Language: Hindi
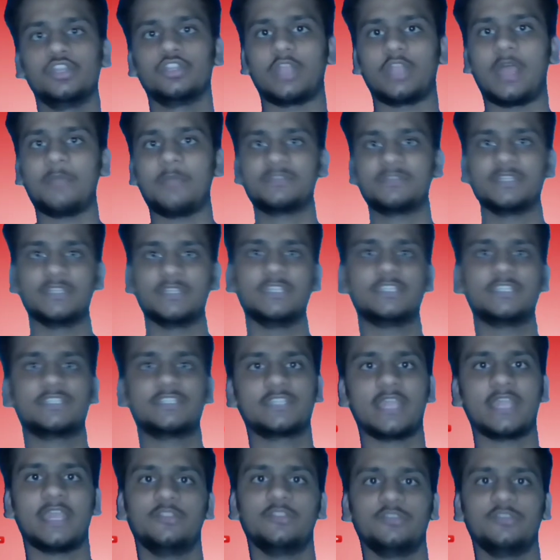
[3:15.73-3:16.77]
तो आप सजेस्ट
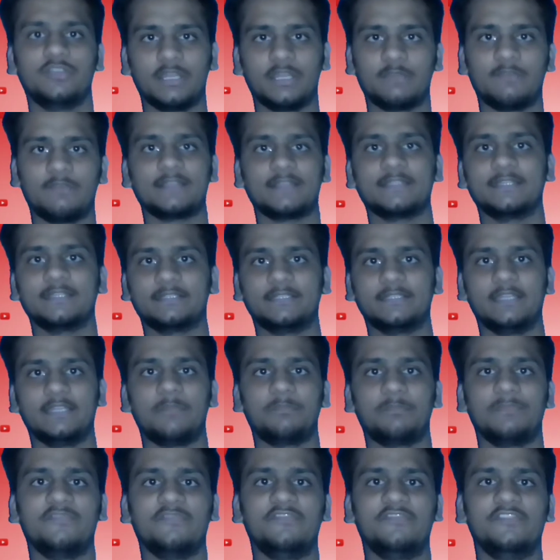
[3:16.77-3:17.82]
चाहे तो करवा सकते हैं
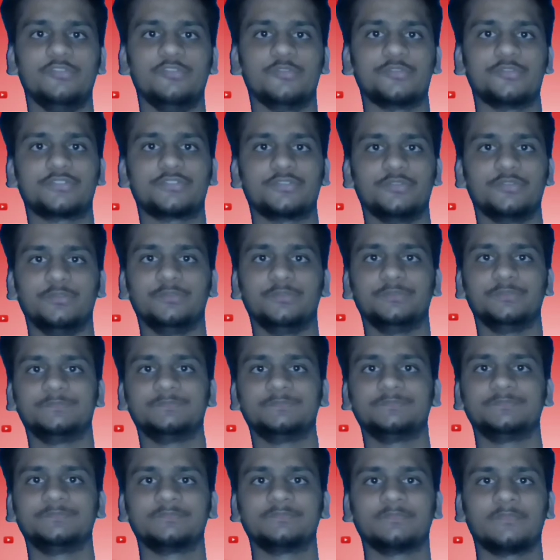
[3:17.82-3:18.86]
अपने वीडियोज़ को
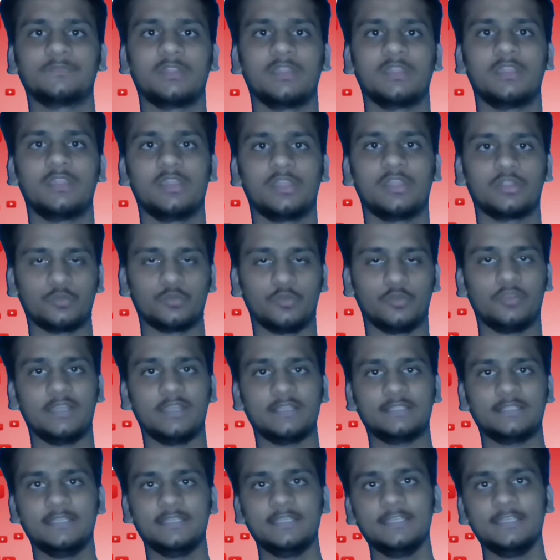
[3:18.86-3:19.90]
तो
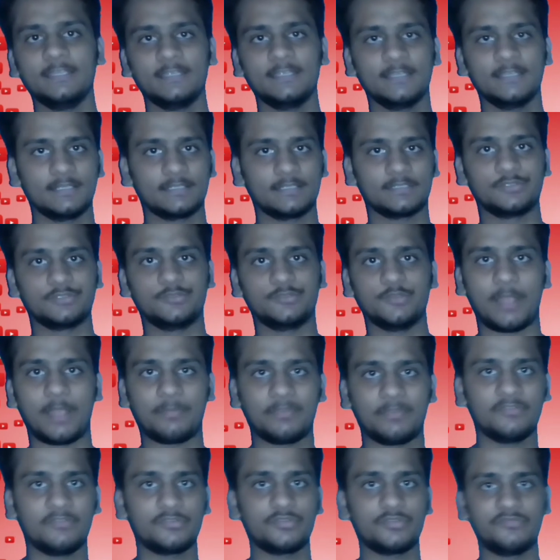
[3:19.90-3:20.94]
कैसे जो
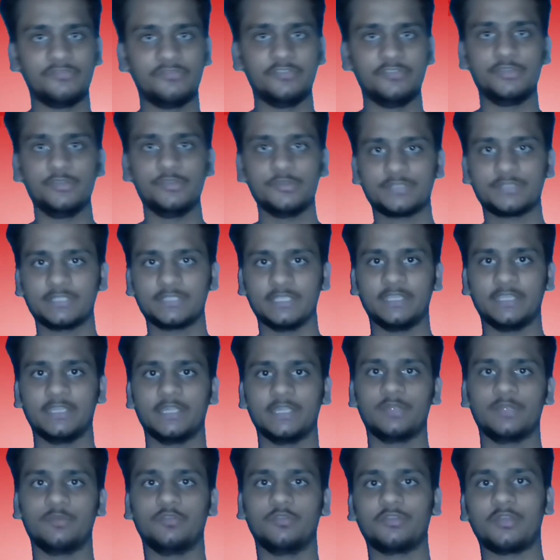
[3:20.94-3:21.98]
आपके जो वीडियोस है
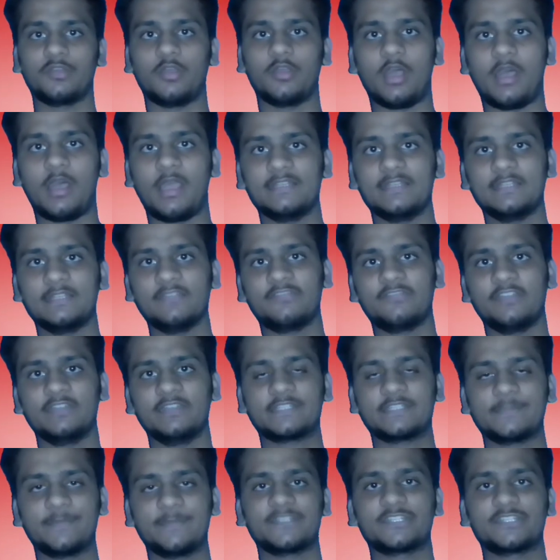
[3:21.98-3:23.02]
वो ऐसे
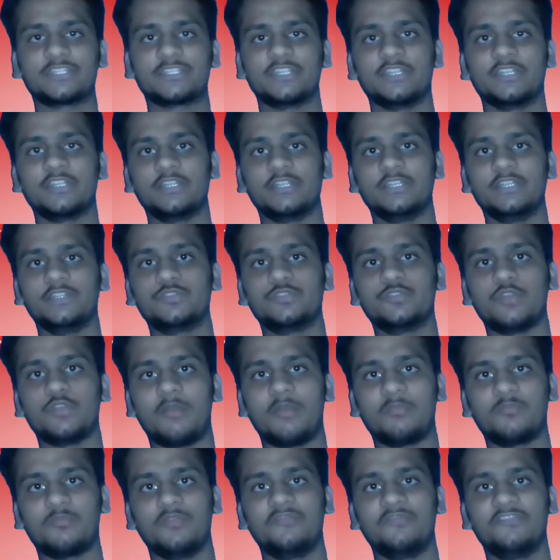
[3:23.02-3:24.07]
फ्रेंड्स के पास शेयर करिए जो
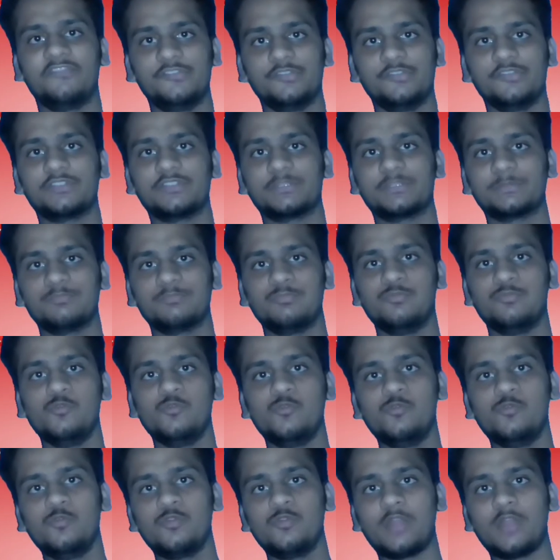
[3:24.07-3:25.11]
आपको वीडियोस
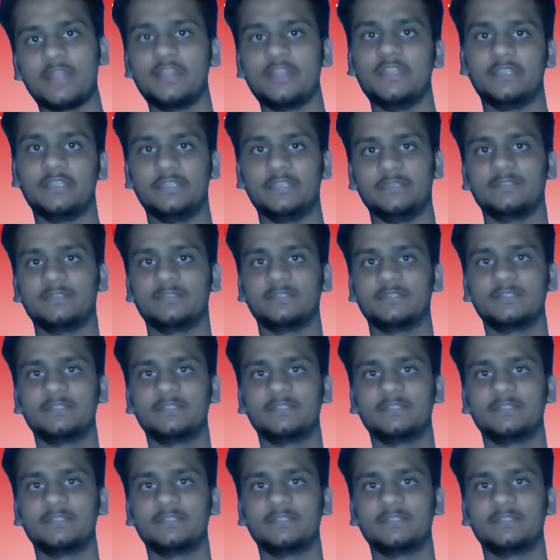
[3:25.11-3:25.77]
पूरा देखे